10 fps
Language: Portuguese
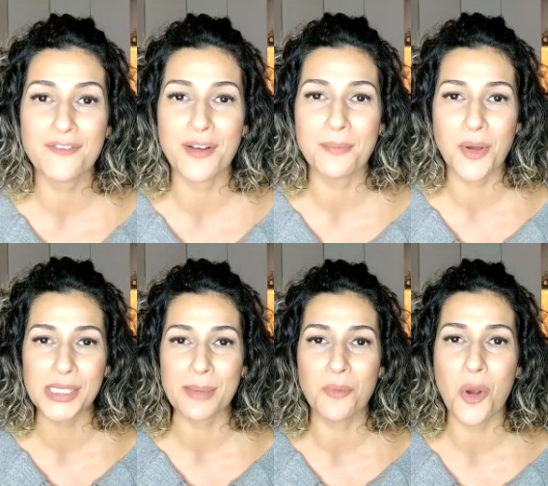a
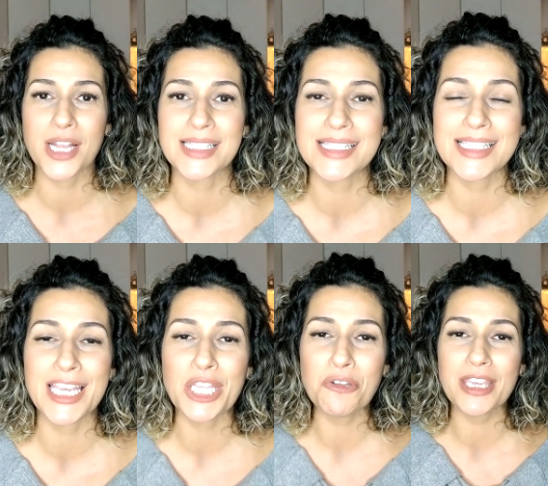famosa boca de
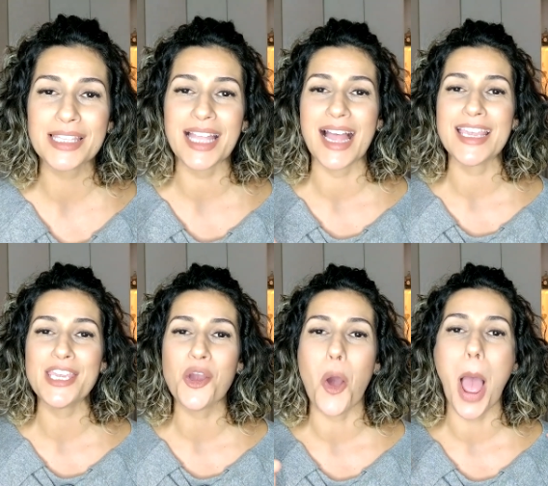sino, que tá aí
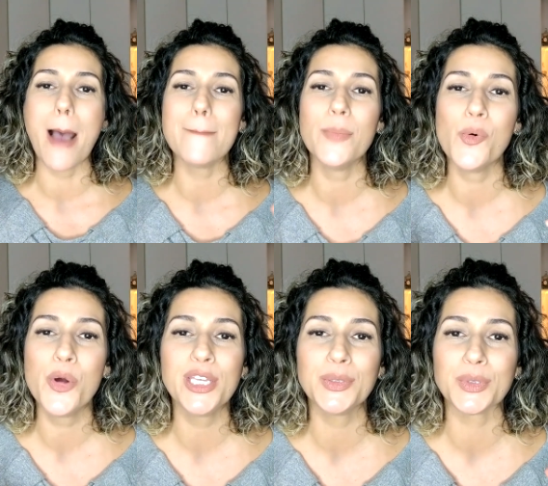ó, há
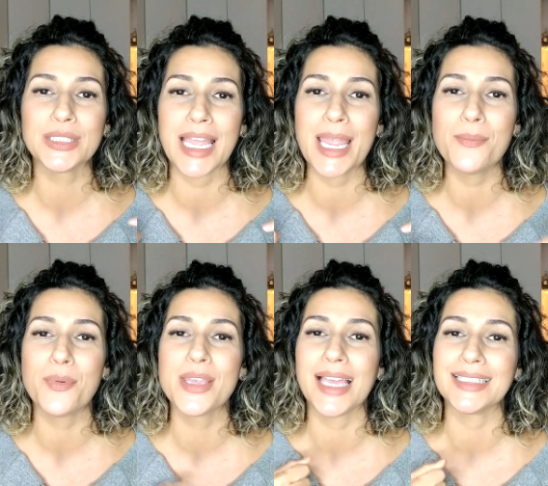muito
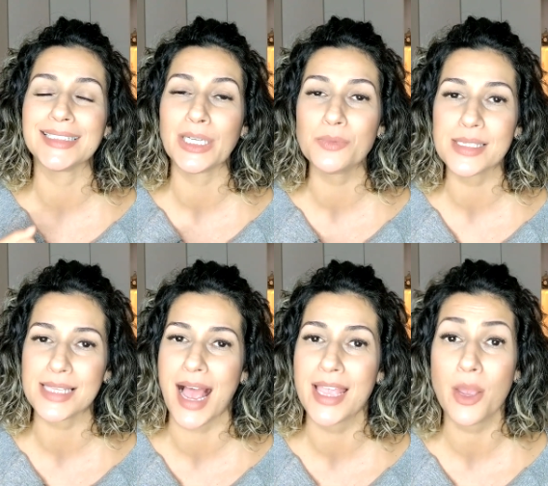tempo e ela não
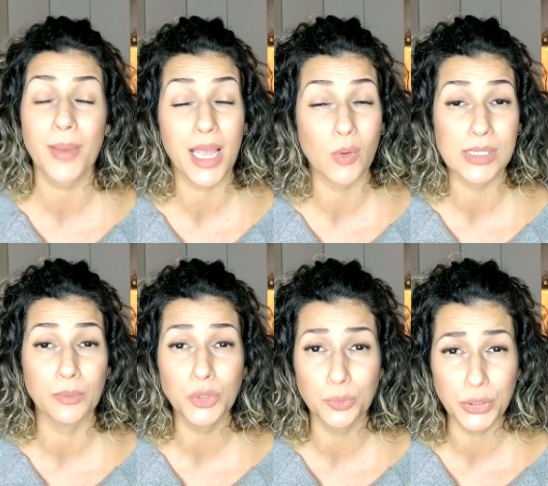sai, é uma calça
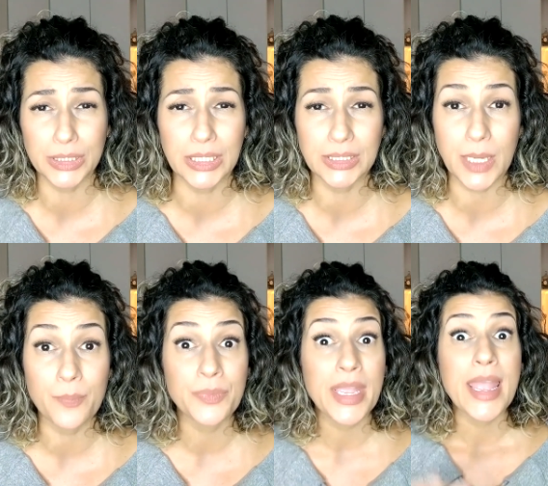muito bonita.
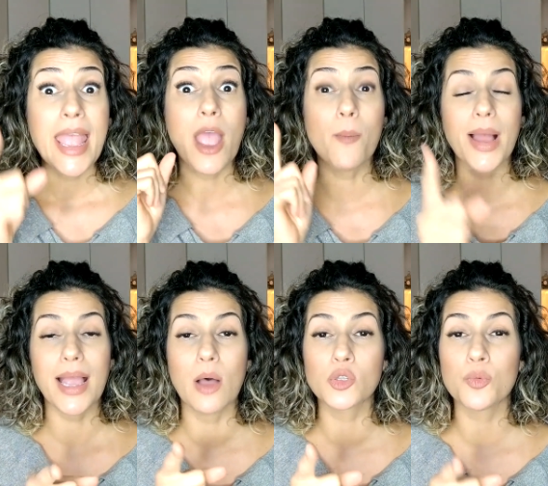É uma
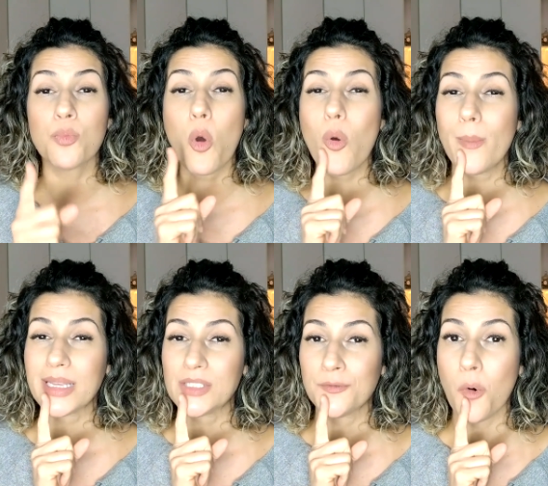calça um pouco
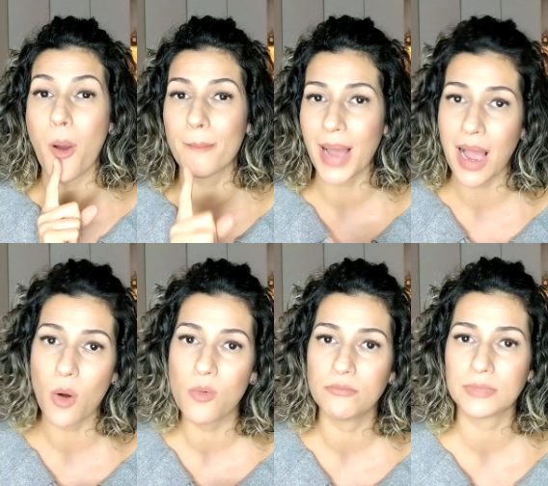mais
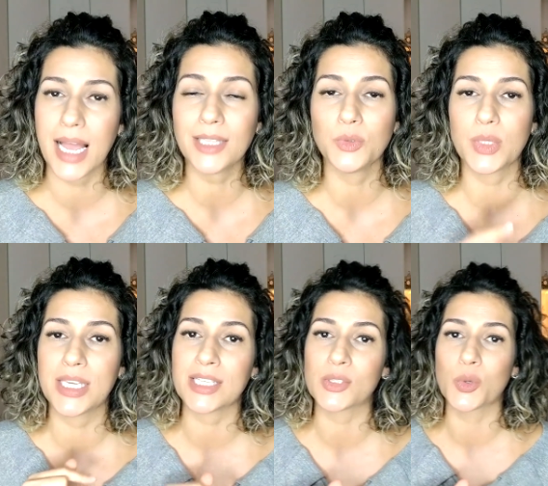formal, tá, do
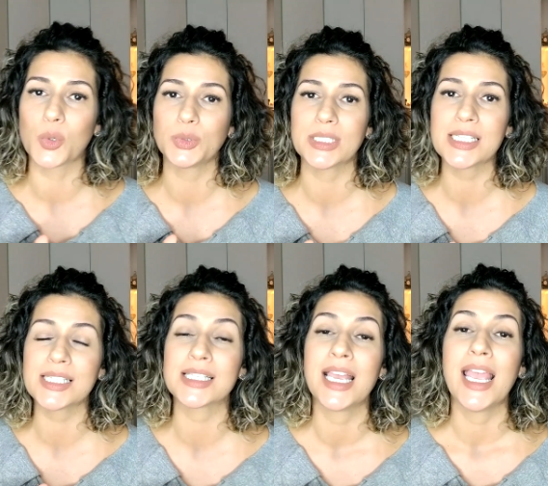que as
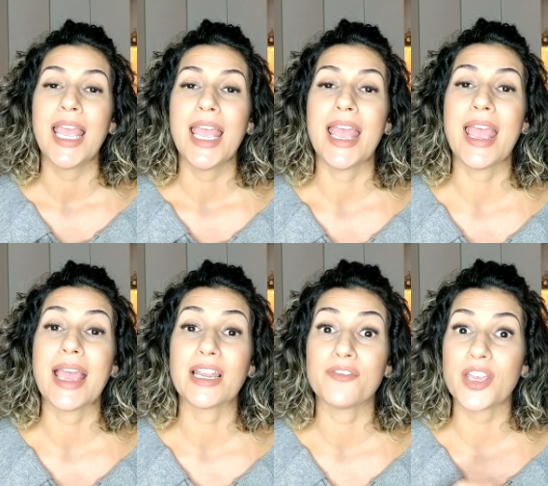outras. É,
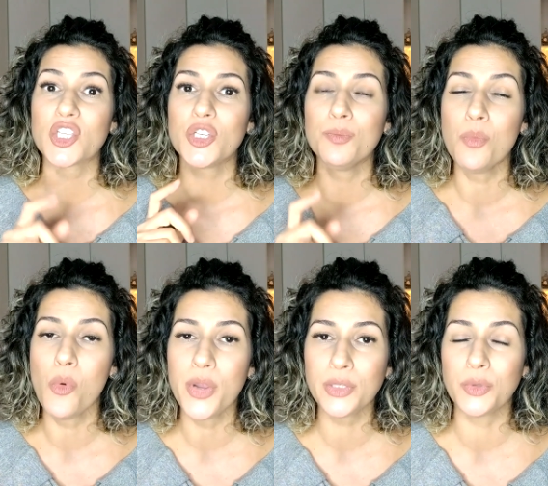ela veste
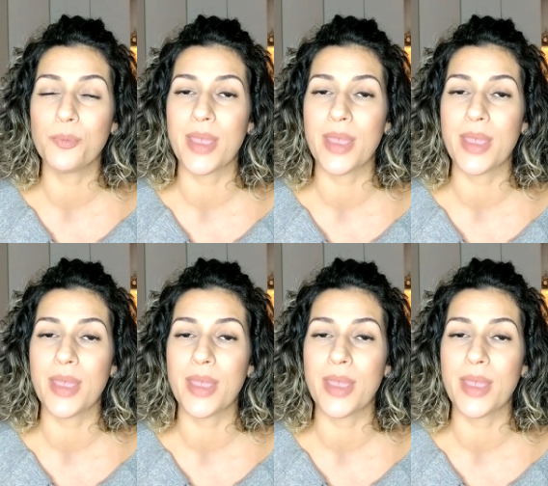muito